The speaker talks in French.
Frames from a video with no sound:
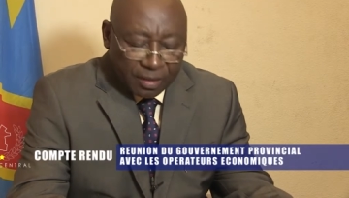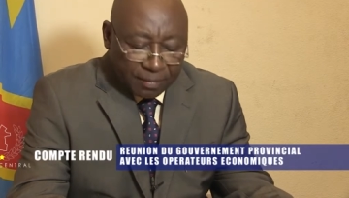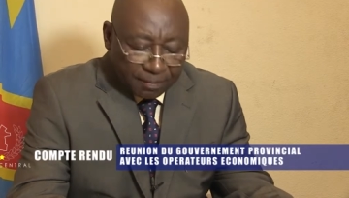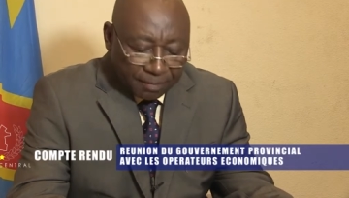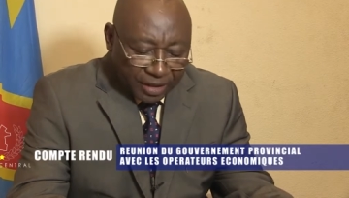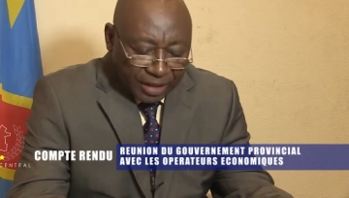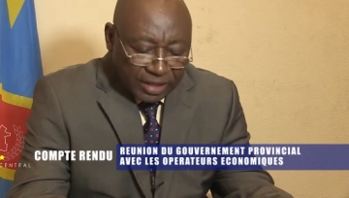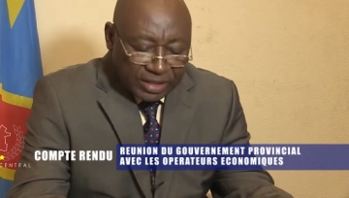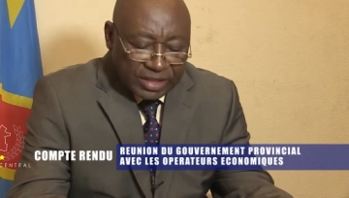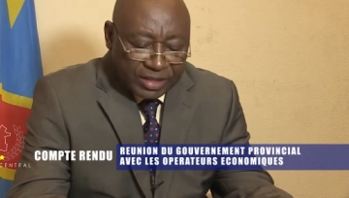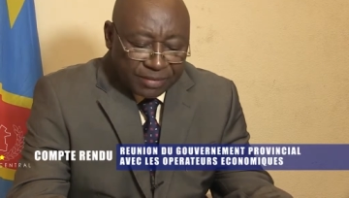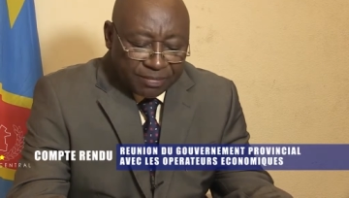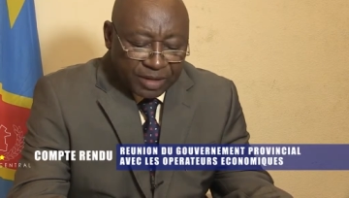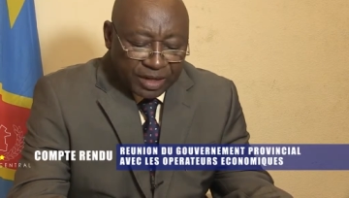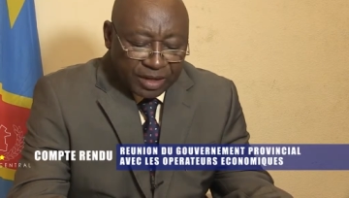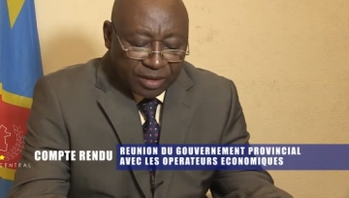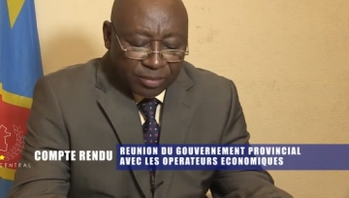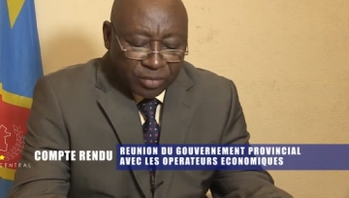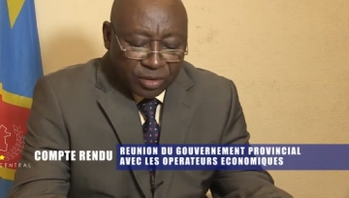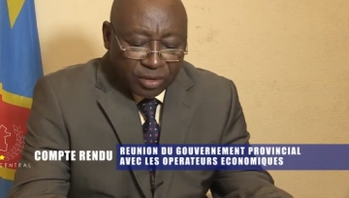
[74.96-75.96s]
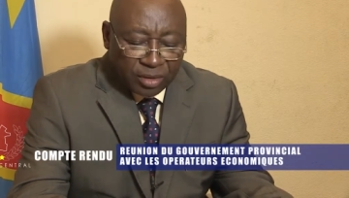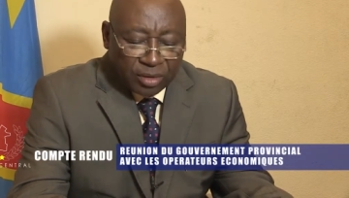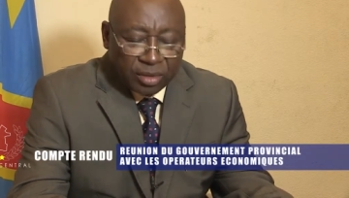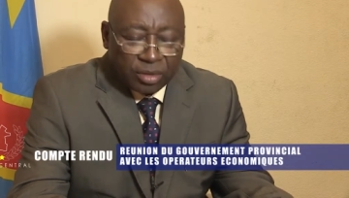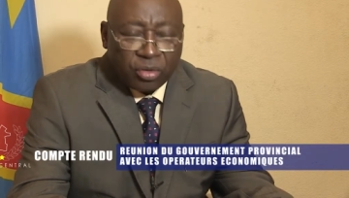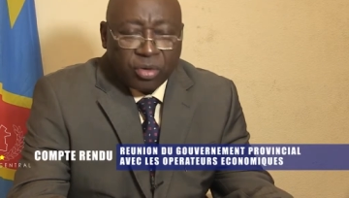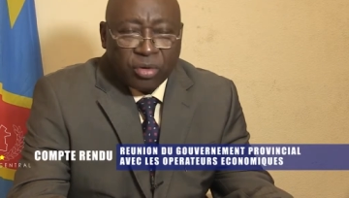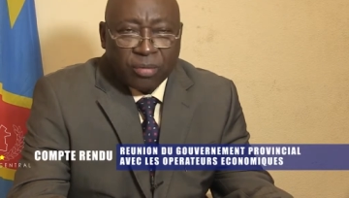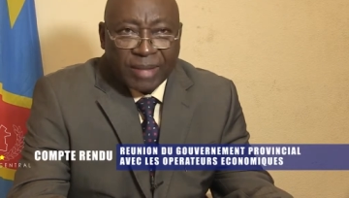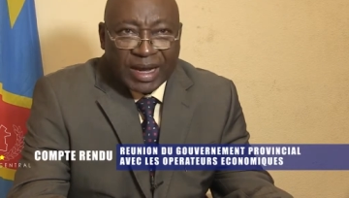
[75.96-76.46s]
principalement
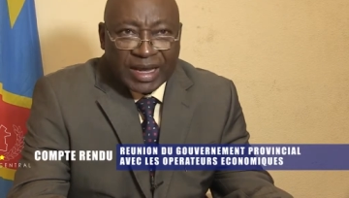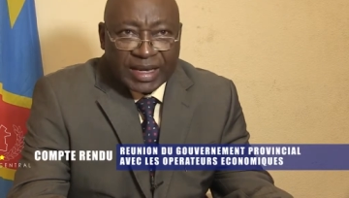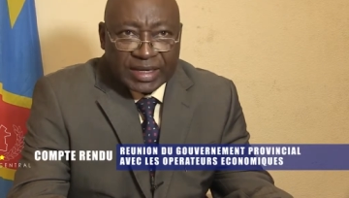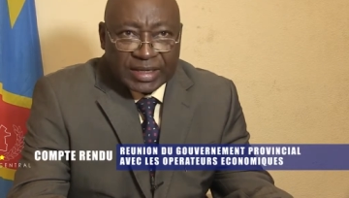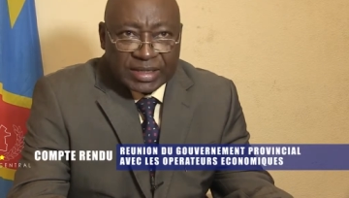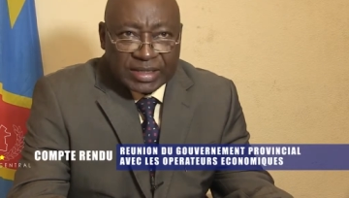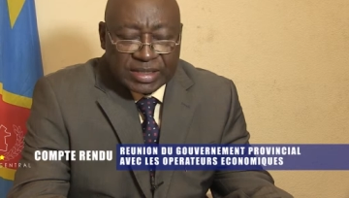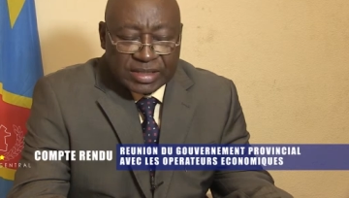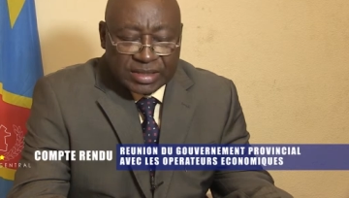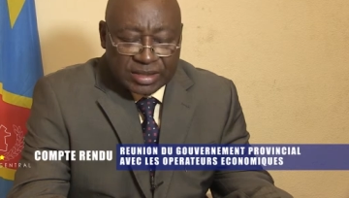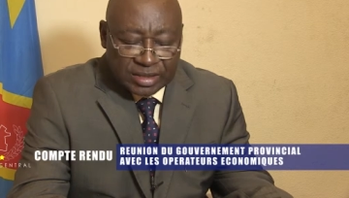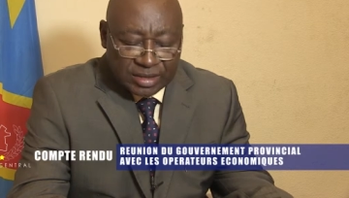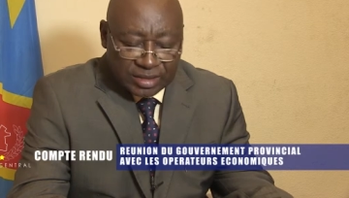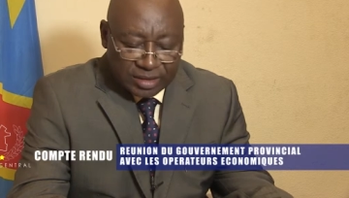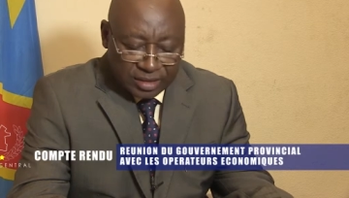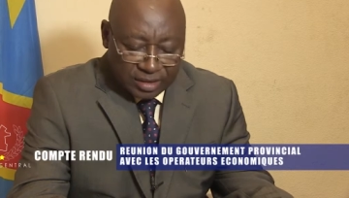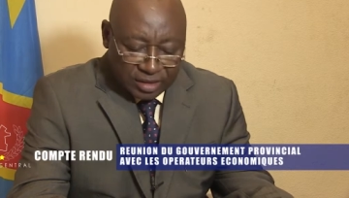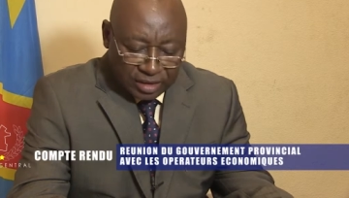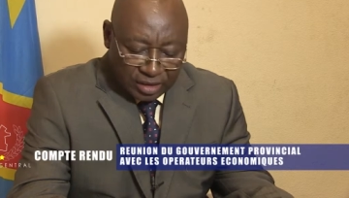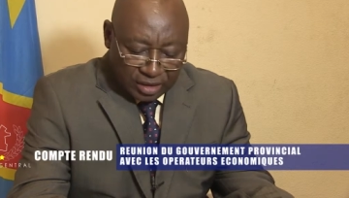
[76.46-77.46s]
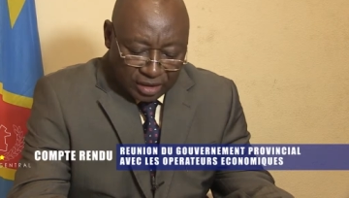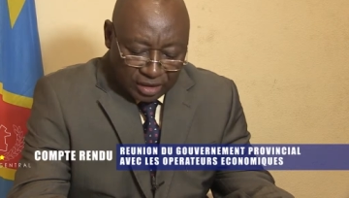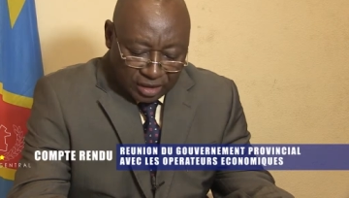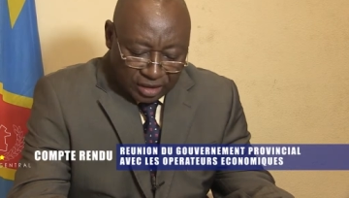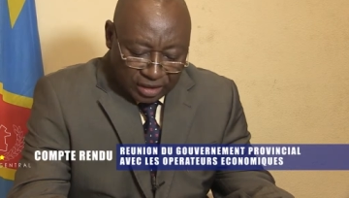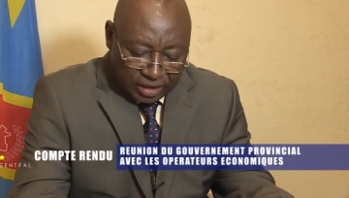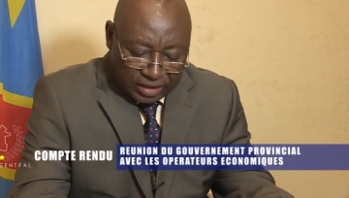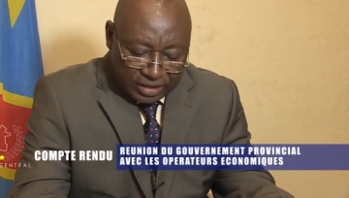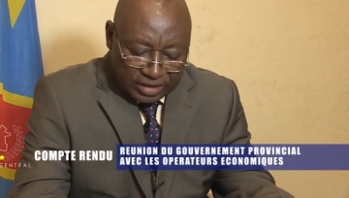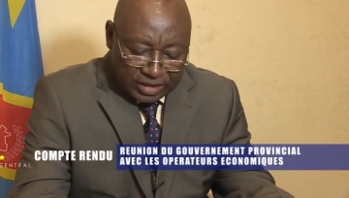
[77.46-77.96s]
le maïs.
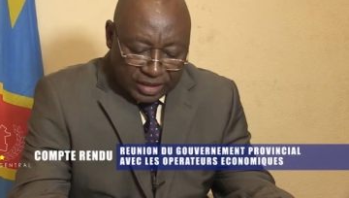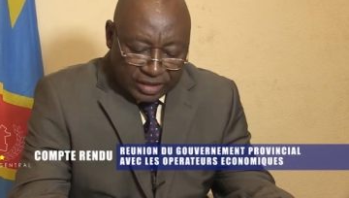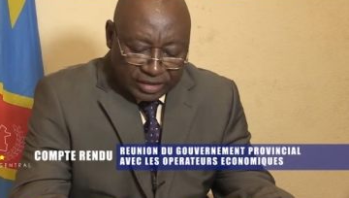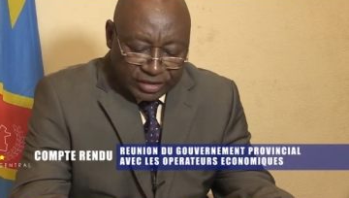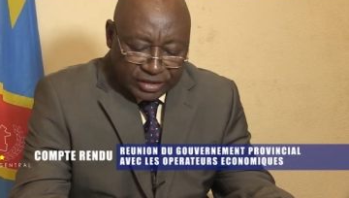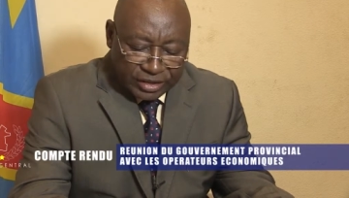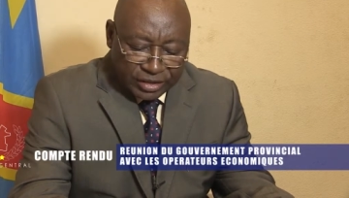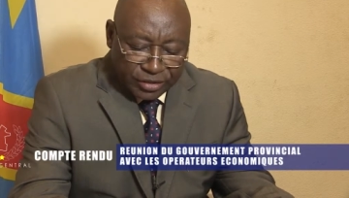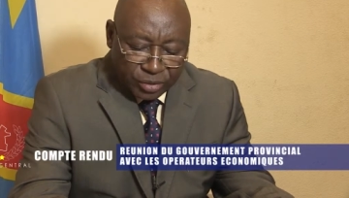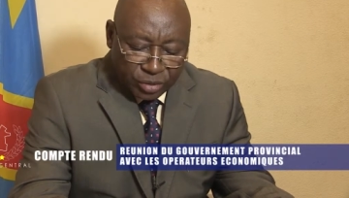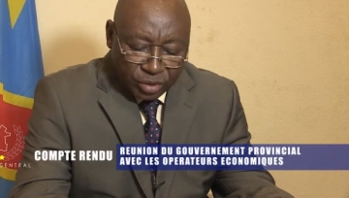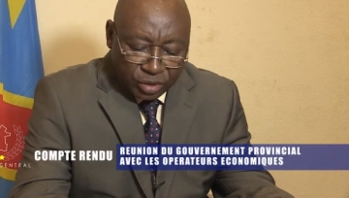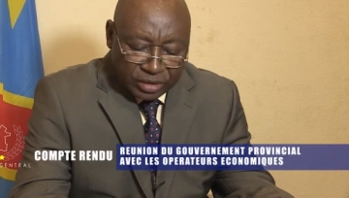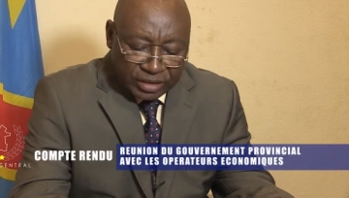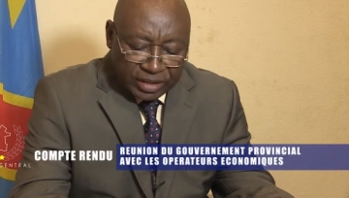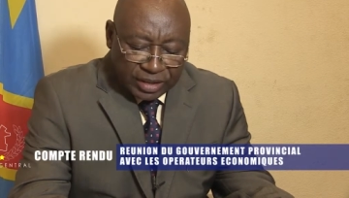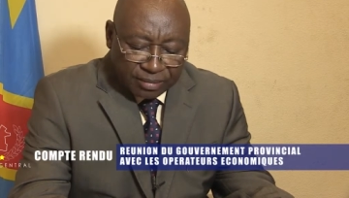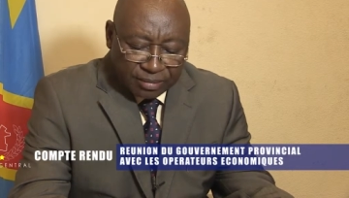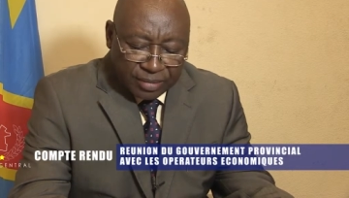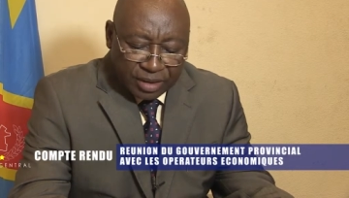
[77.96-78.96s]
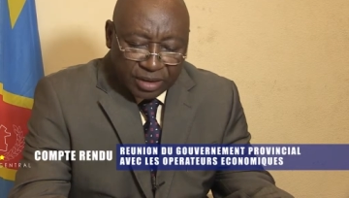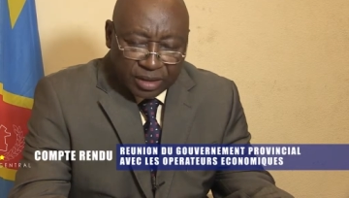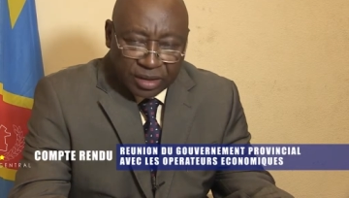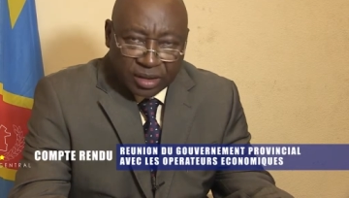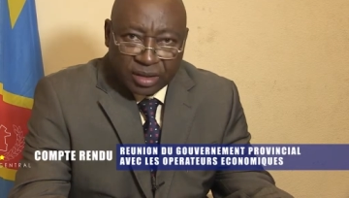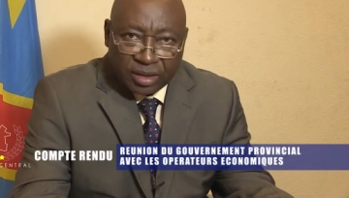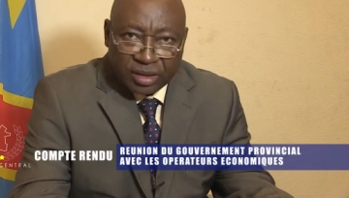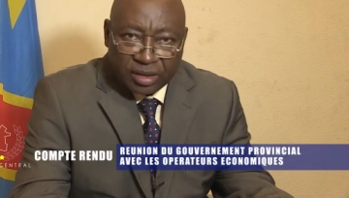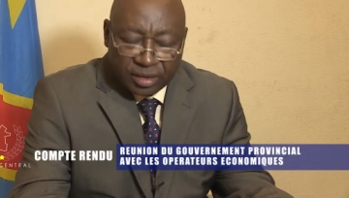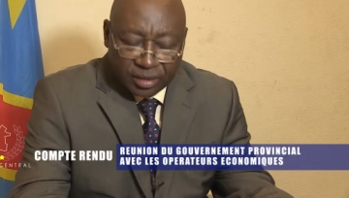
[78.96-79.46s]
Il s'agit
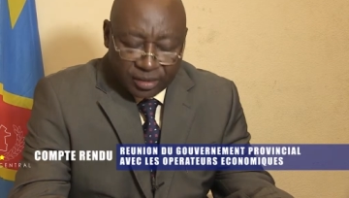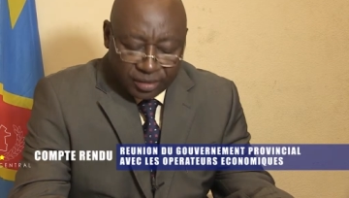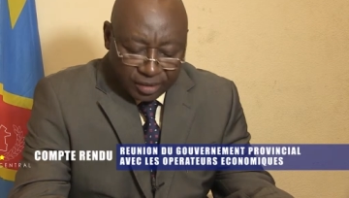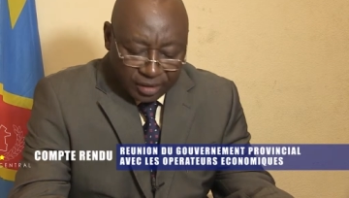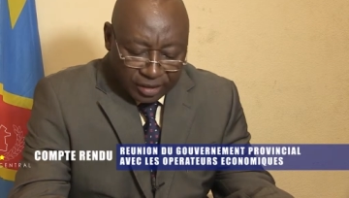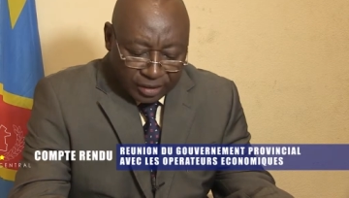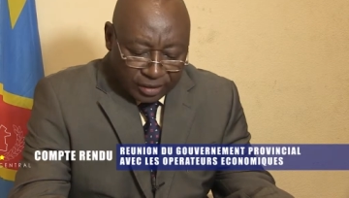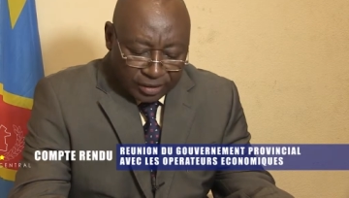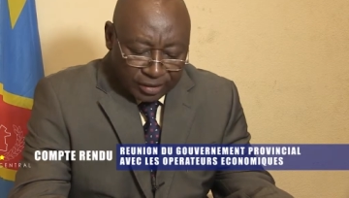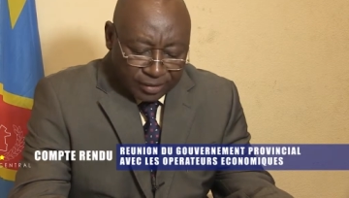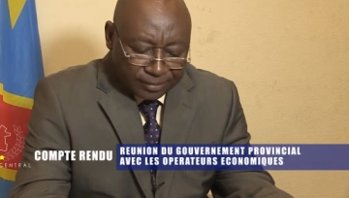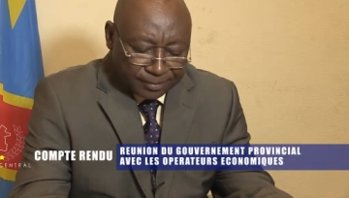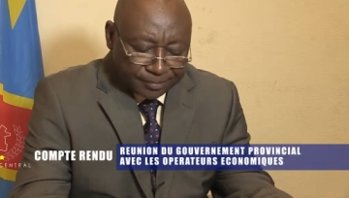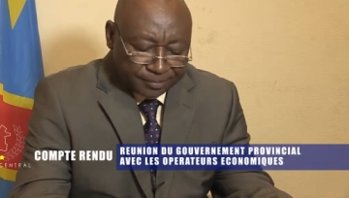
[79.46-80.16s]
notamment de